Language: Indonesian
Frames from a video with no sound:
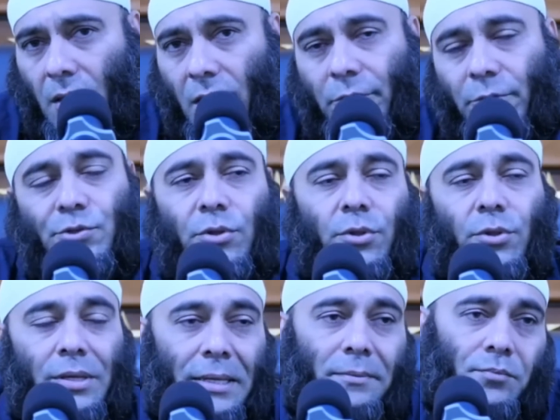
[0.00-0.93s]
Itu
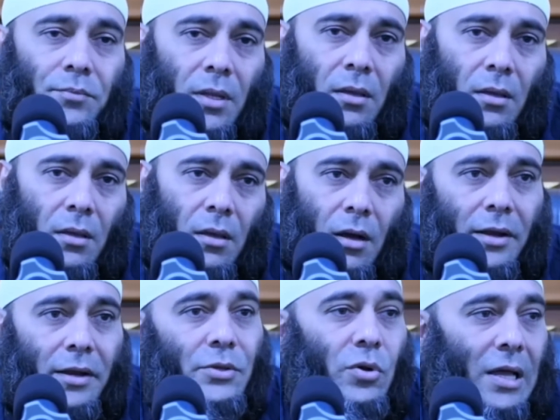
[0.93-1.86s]
contohnya.
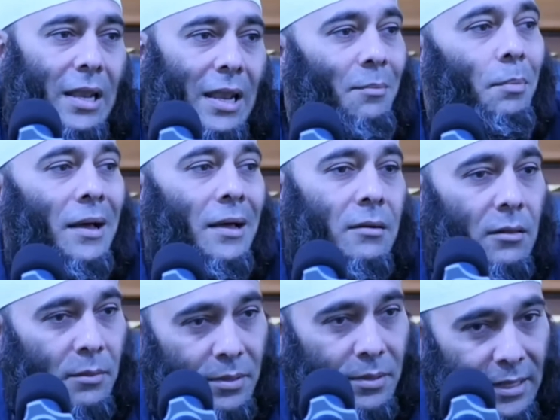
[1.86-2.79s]
Ada juga lapar
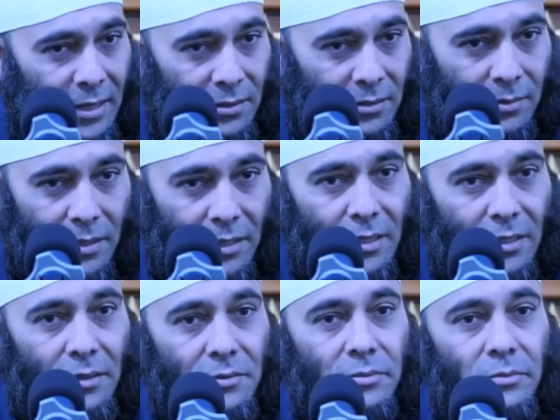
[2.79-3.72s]
Allah berikan kepada
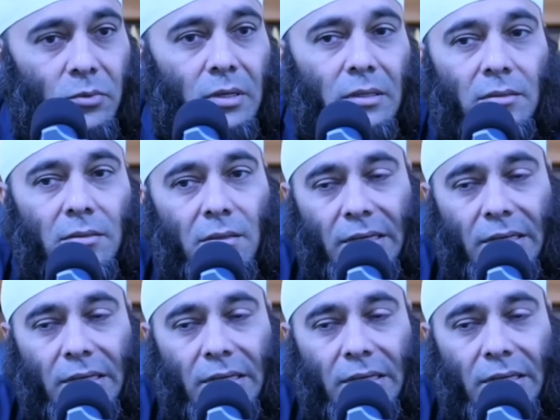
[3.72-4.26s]
kita semua.